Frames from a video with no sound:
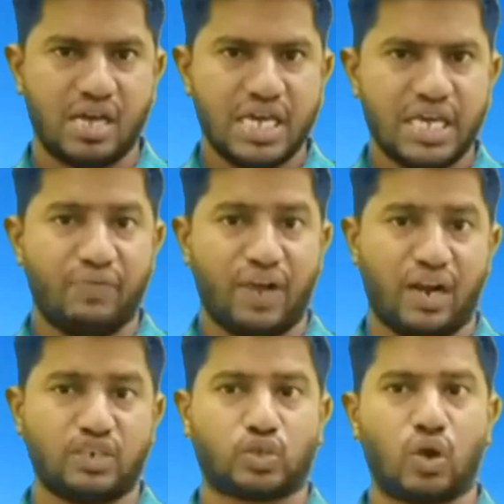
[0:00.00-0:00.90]

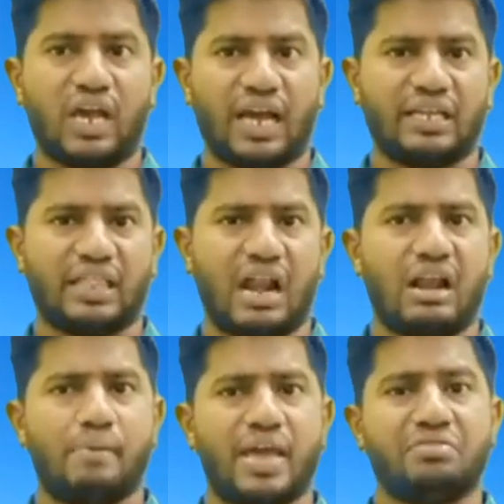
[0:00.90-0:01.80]
இவர்கள்
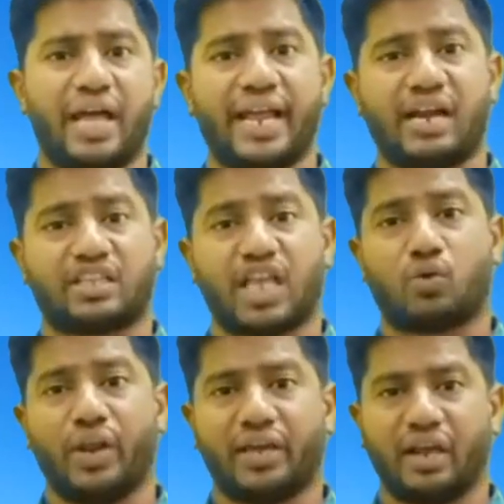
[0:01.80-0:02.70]
சொல்லுகிறதெல்லாம் எந்த இடத்தை
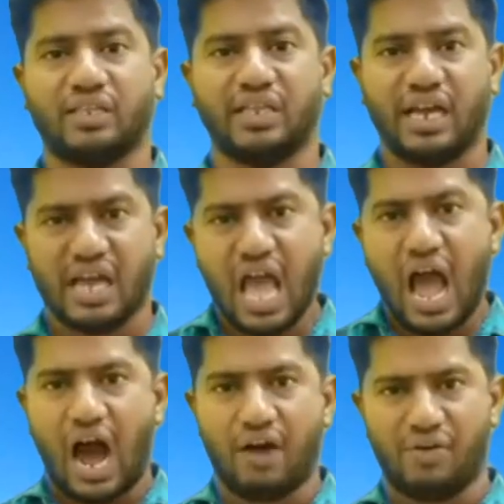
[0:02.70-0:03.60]
குறிக்கிறது
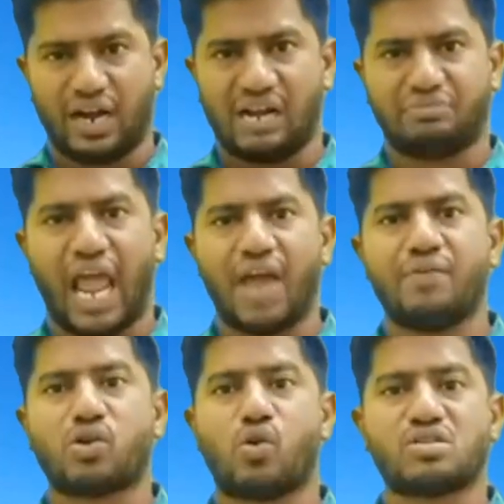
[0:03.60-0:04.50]
அவர்கள்
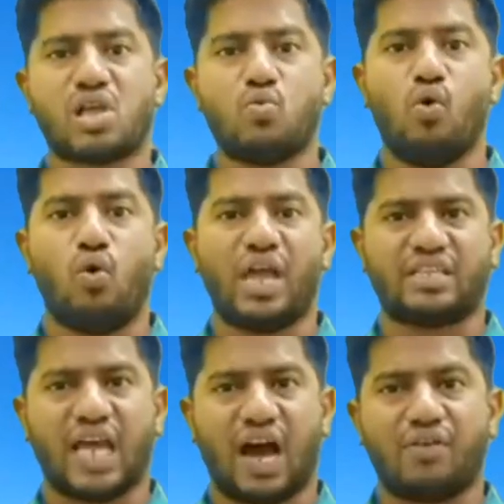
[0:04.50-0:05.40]
தேவன் கொடுத்த
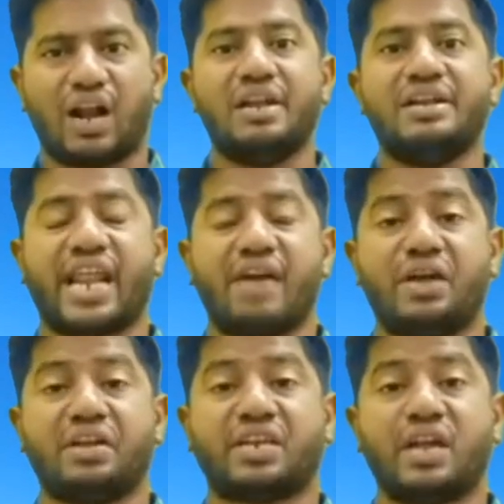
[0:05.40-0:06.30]
ஊழியத்தை அவர்கள்
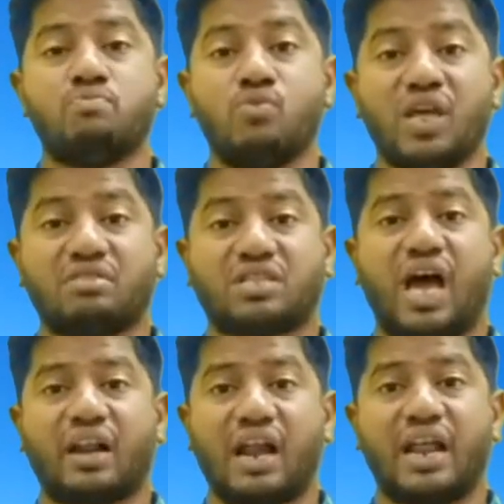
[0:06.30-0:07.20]
நிறைவேற்றி
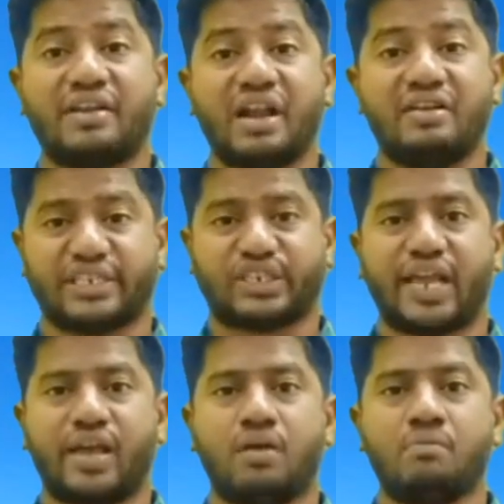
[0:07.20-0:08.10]
முடித்தார்கள் என்ற
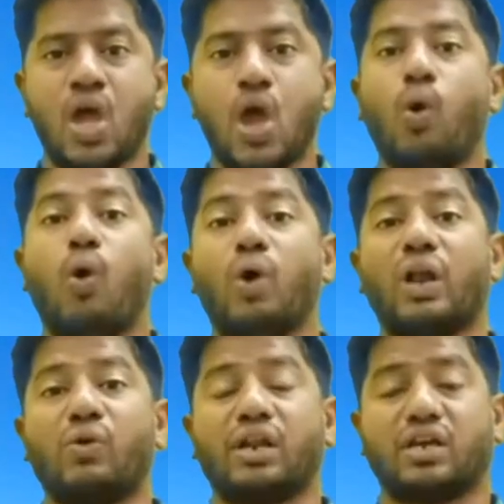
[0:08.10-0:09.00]
நிச்சயம்
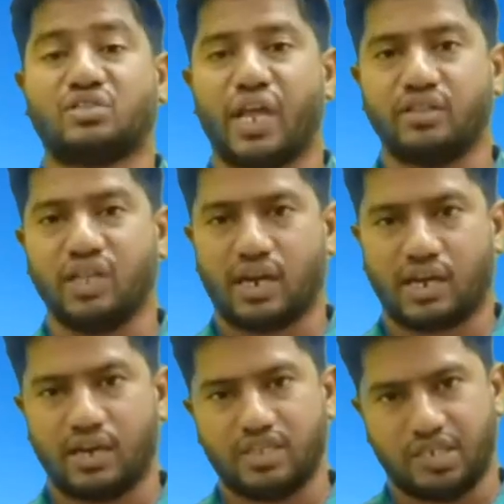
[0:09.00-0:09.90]
ஒவ்வொருவருக்கு தெரிந்திருக்கிறது